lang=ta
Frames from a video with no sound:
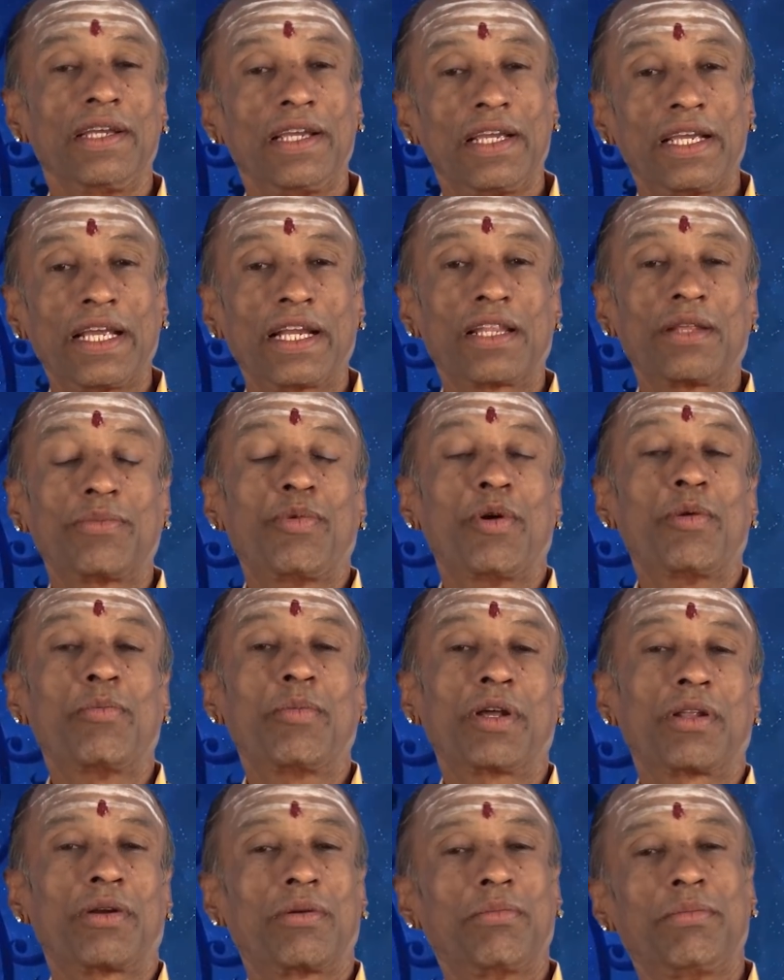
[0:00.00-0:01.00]
இங்கேருந்து
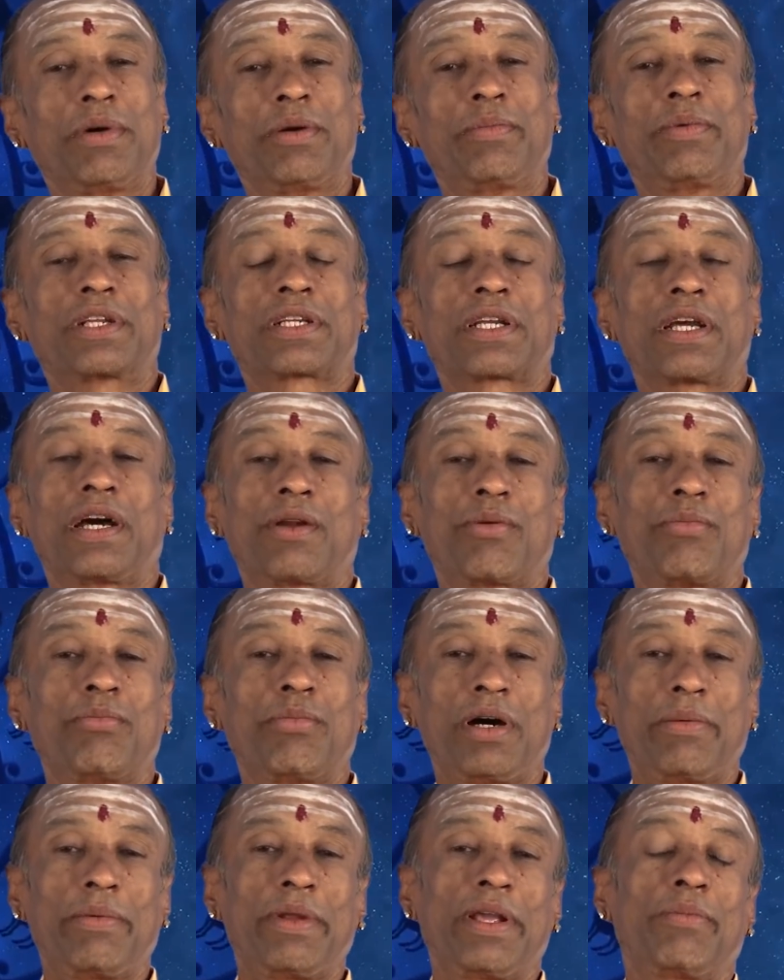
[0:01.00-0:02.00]
போகும்போது ரொம்ப பிரிஸ்காக
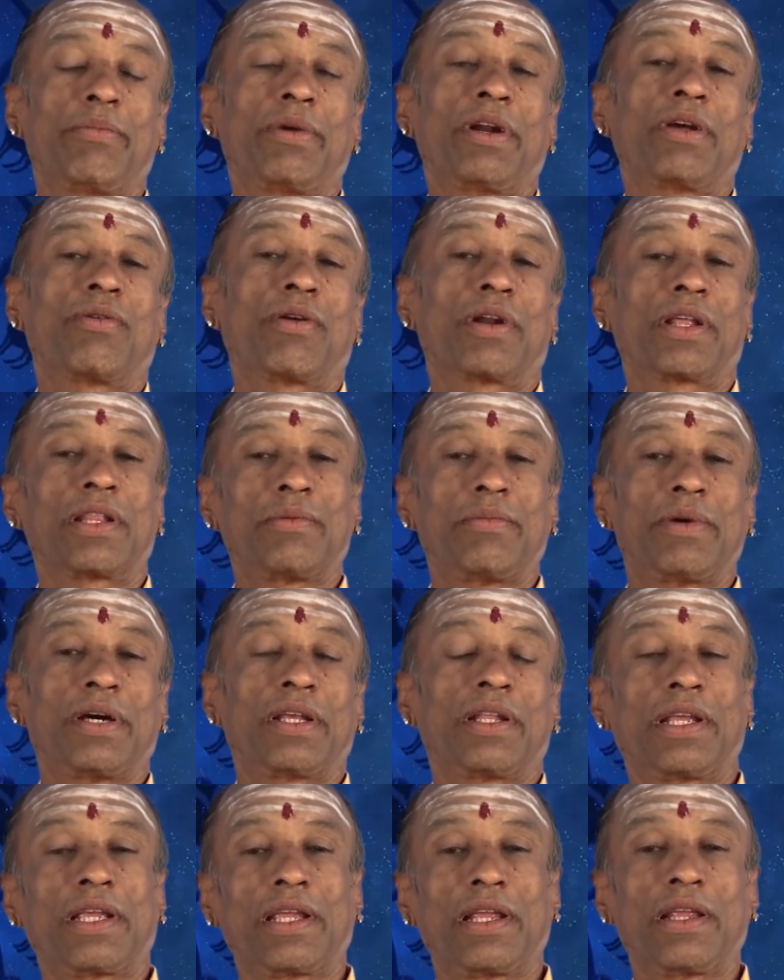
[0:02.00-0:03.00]
ரொம்ப அப்படியே மிடுக்கோட இந்த
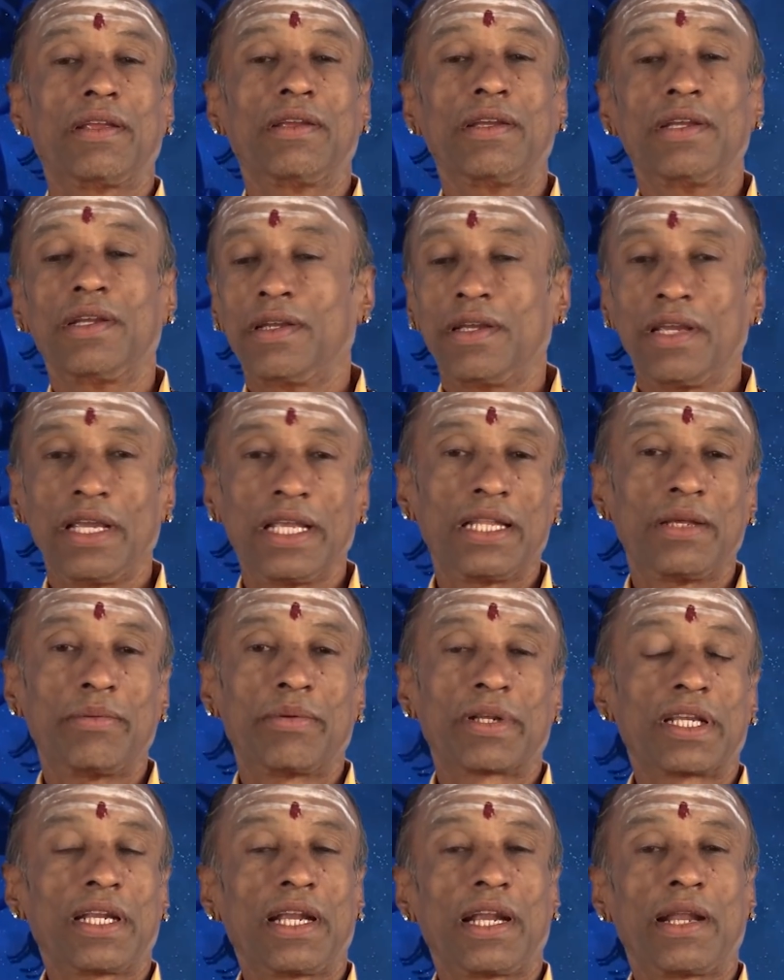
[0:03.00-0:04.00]
மாதிரி இன்றைக்கி எந்த
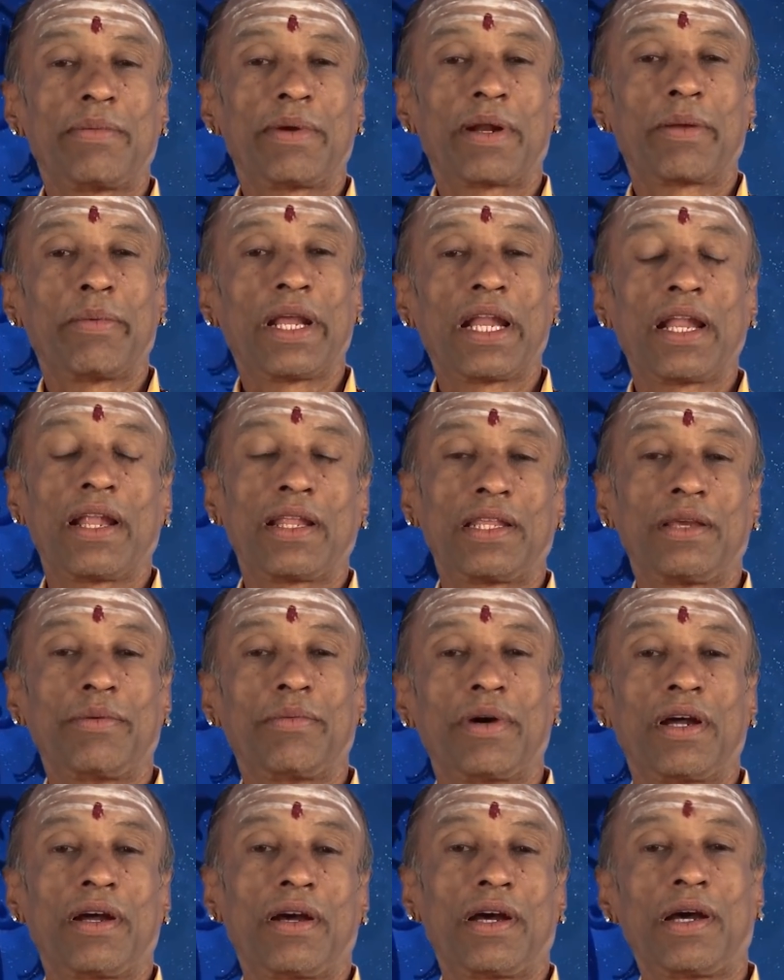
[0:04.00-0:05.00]
பிரச்சனை இல்லாமல் நம்ம
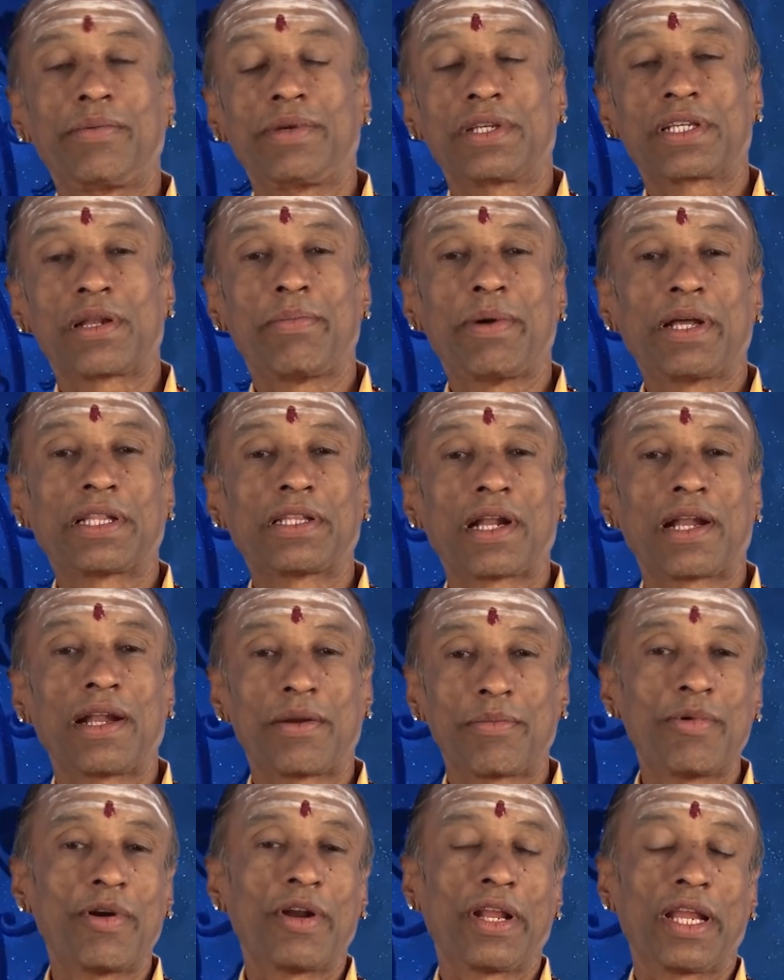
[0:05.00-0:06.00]
எல்லாத்தையும் ஆஃபீஸில்
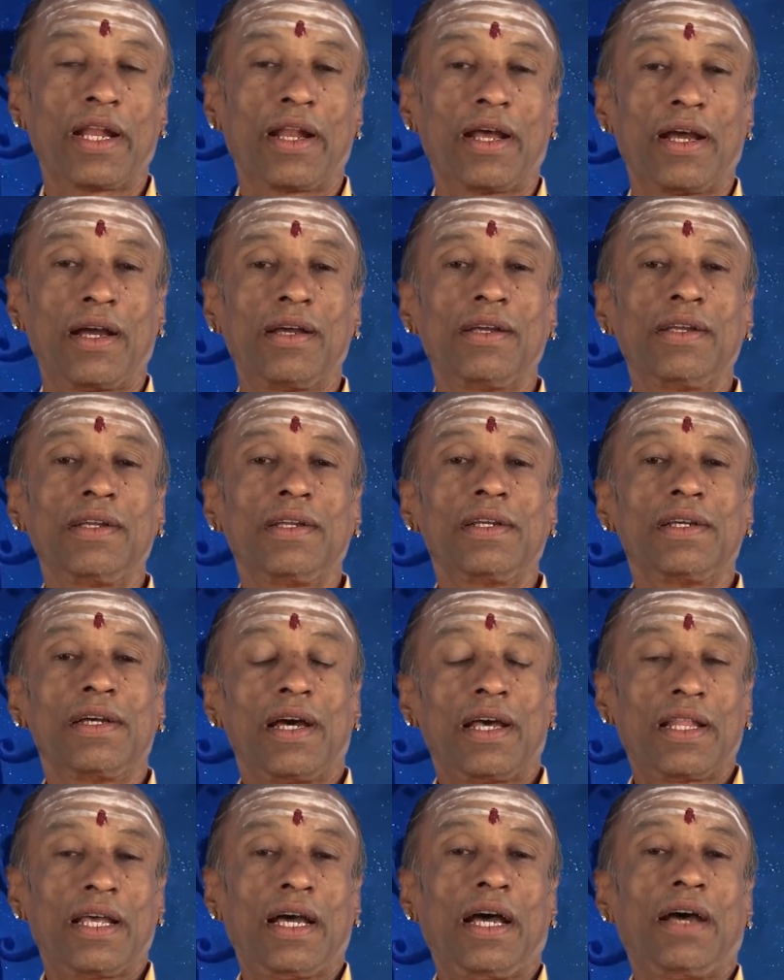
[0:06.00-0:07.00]
பார்த்துடலான்னு போனீங்கன்னா
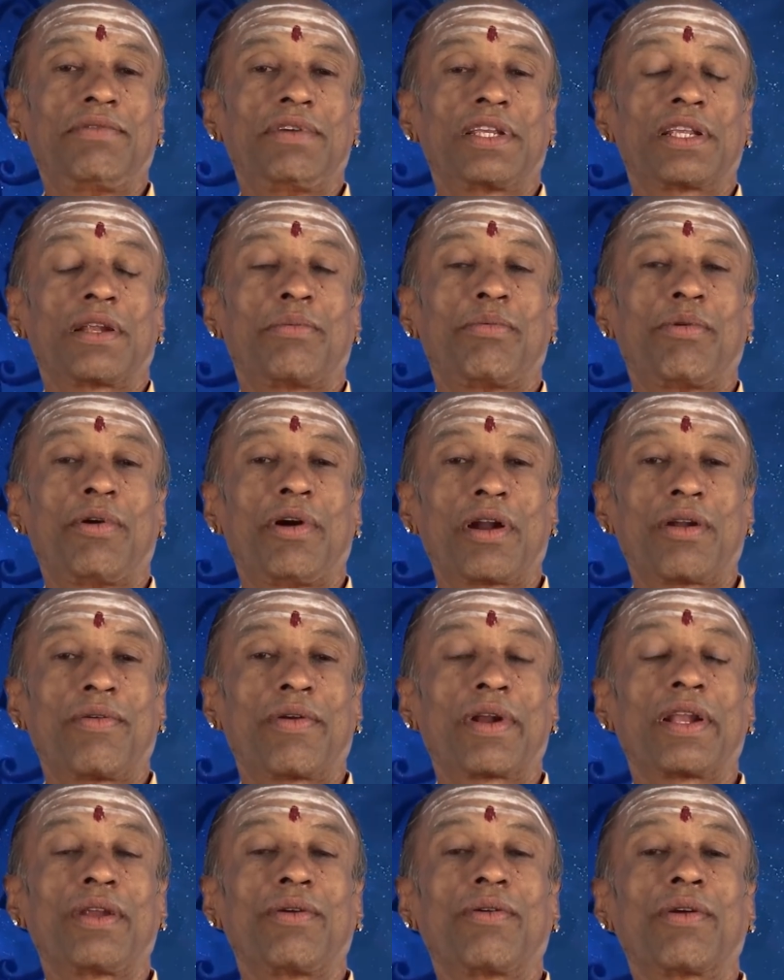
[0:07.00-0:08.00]
அந்த ஆஃபீஸில் போன
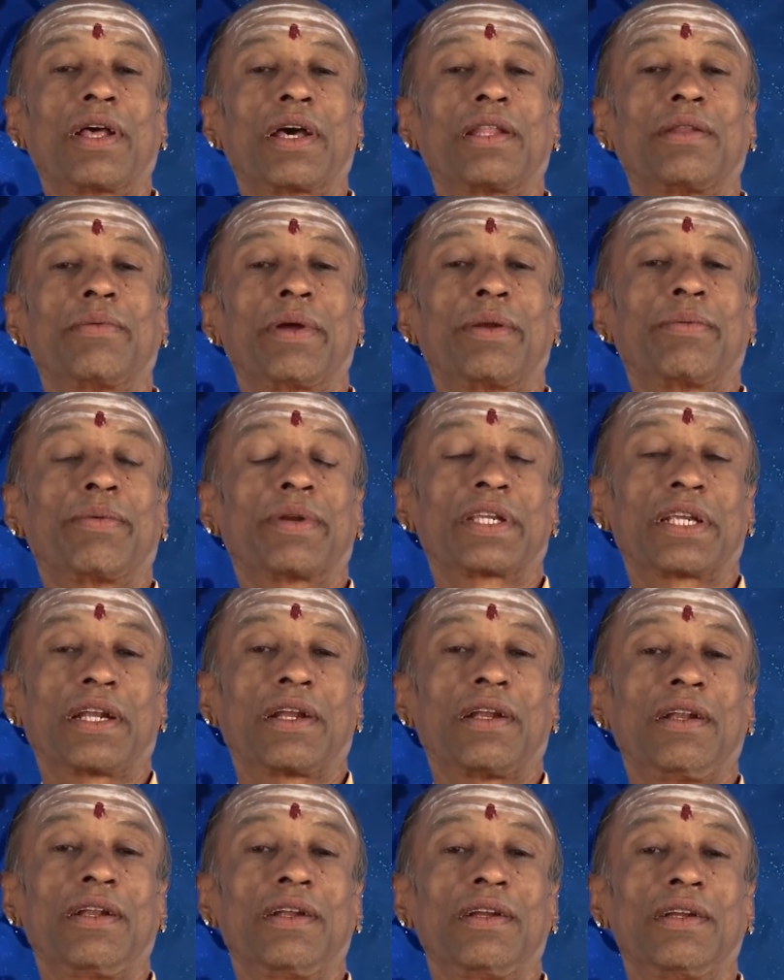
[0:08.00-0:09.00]
உடனே உங்களுக்கு அந்த மாதிரி
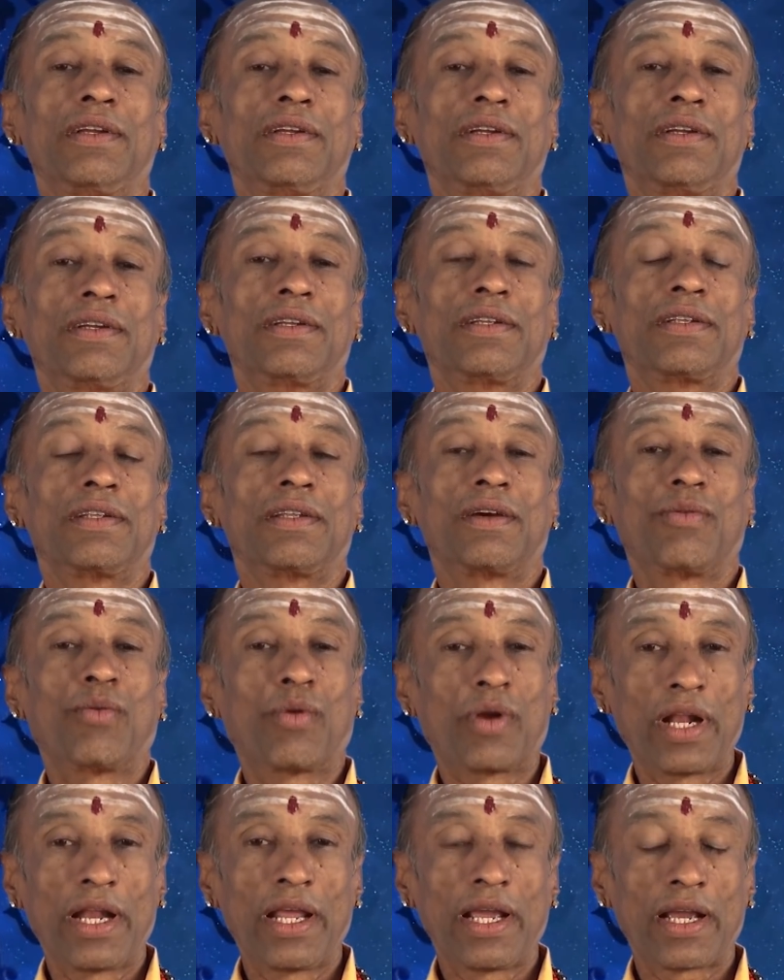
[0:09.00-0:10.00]
பிரச்சனைகள்
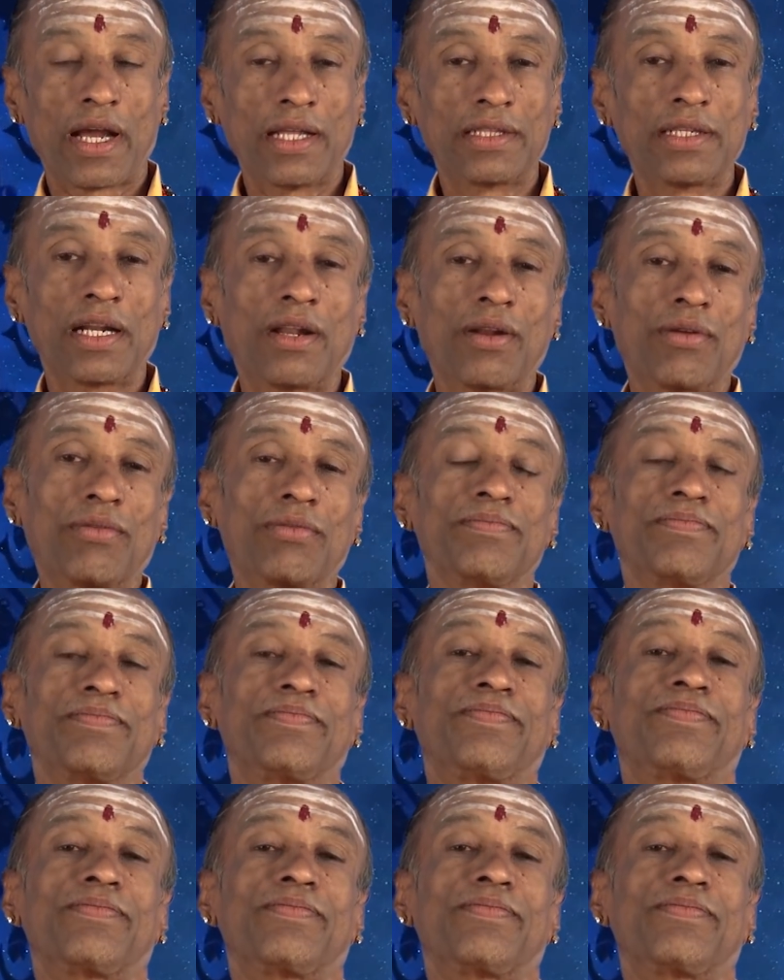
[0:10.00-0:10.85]
உடனே காத்துக்கிட்டு இருக்கும்